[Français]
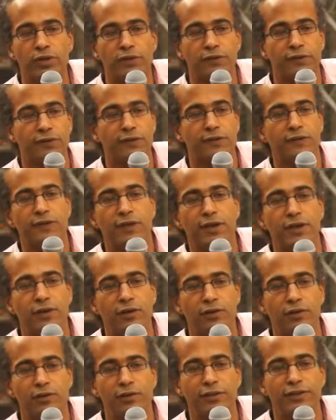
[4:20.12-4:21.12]
et c'est
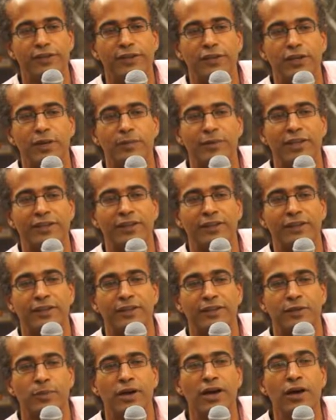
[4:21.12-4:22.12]
ça euh, l'idée quand même
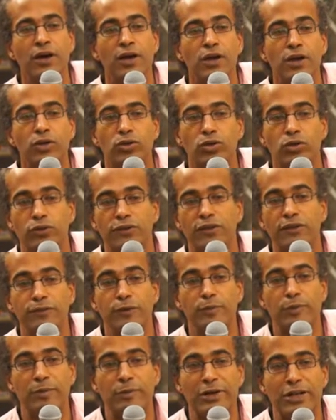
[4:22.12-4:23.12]
d'Alternativa, que ça
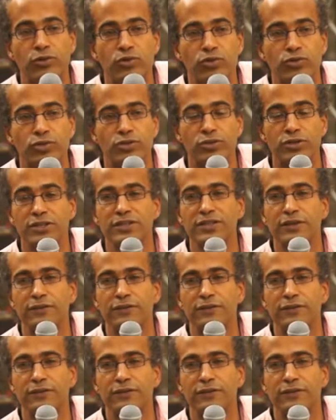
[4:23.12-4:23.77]
fait pas mal de changer,